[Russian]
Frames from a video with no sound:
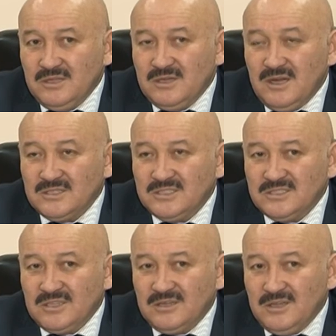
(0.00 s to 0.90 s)
И каждая
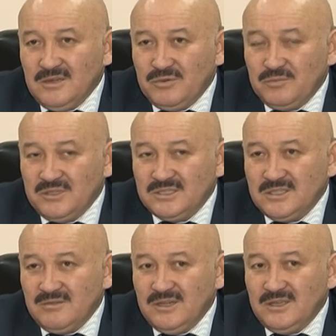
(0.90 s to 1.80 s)
страна
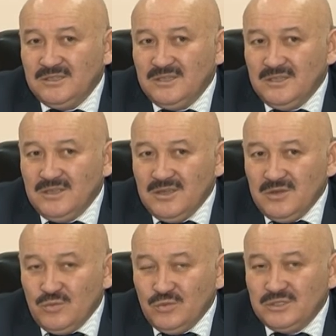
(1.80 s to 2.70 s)
представляет, и
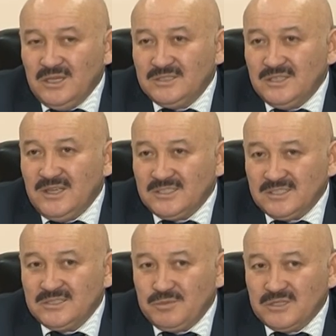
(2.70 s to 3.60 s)
участие
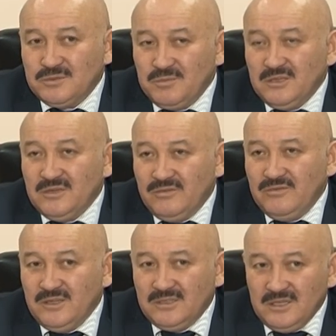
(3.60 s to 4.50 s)
наших спортсменов
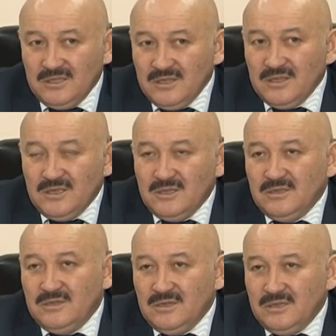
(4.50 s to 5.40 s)
в этой
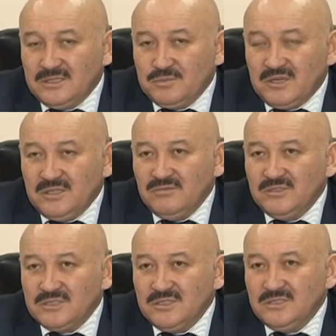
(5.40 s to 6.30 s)
э,
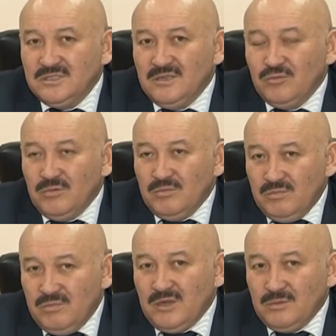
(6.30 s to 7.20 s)
спортивной жизни, оно
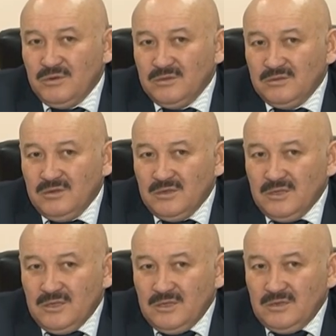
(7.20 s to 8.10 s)
как бы
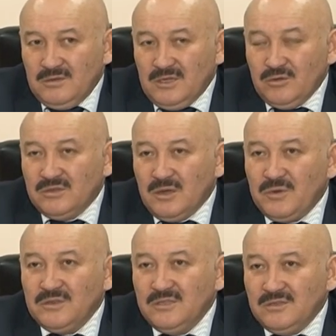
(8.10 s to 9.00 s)
дает
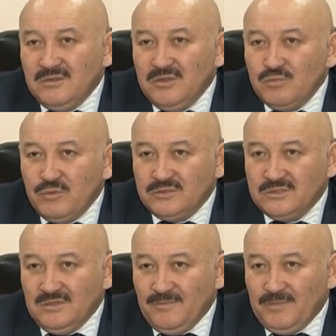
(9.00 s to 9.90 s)
дополнительный импульс